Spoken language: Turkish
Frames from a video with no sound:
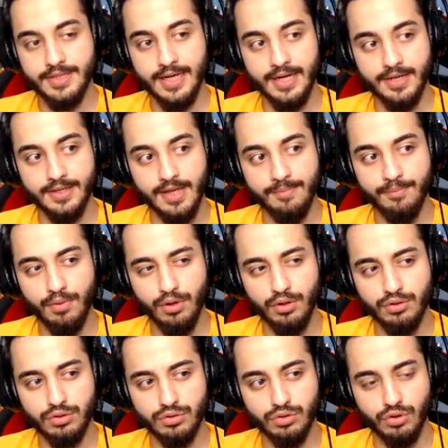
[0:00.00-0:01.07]
Diğer adam mı
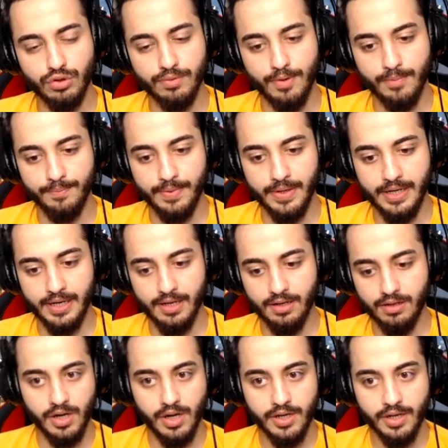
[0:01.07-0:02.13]
öldürdü onu bombayla?
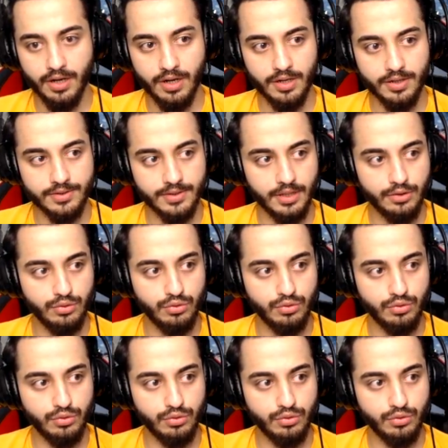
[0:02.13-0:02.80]
Hay ağzına